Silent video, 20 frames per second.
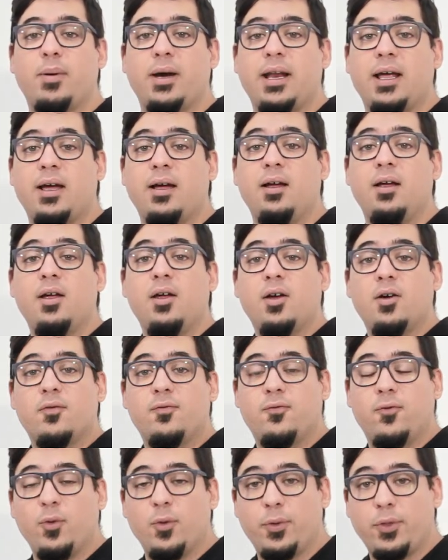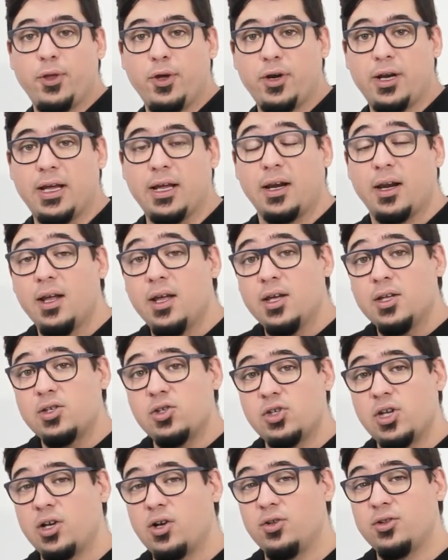para funcionar.
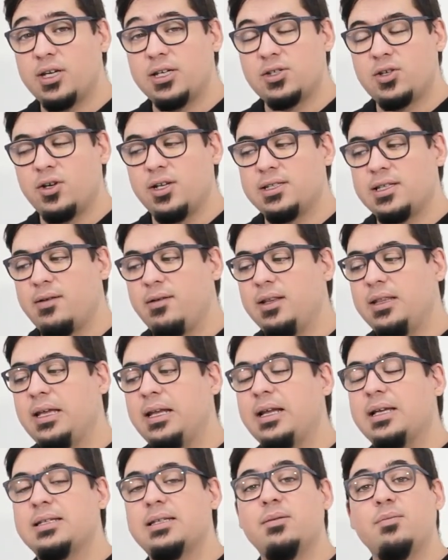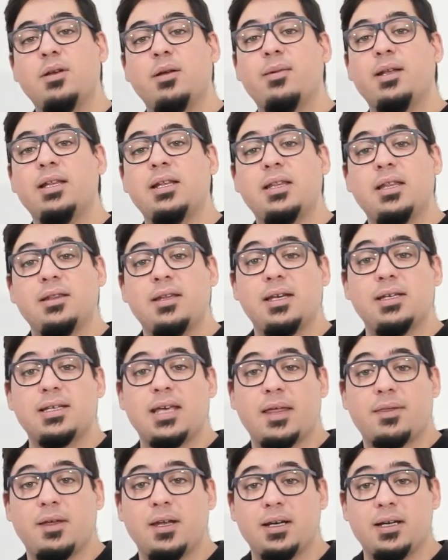Si os encontráis con esta ventana, simplemente tendréis
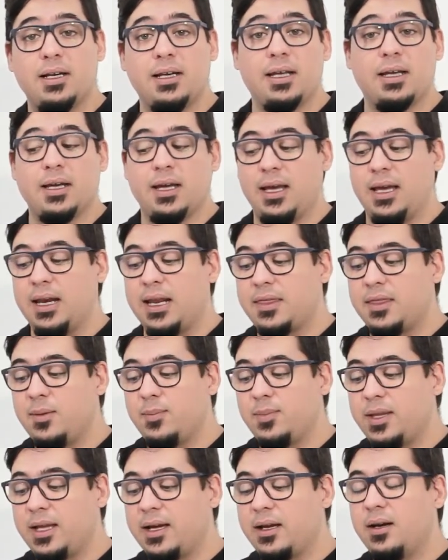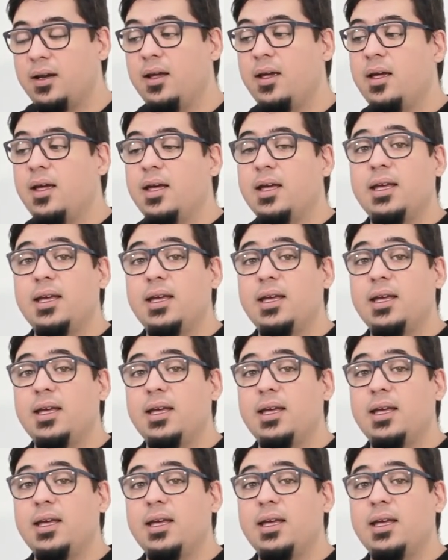que hacer clic en aceptar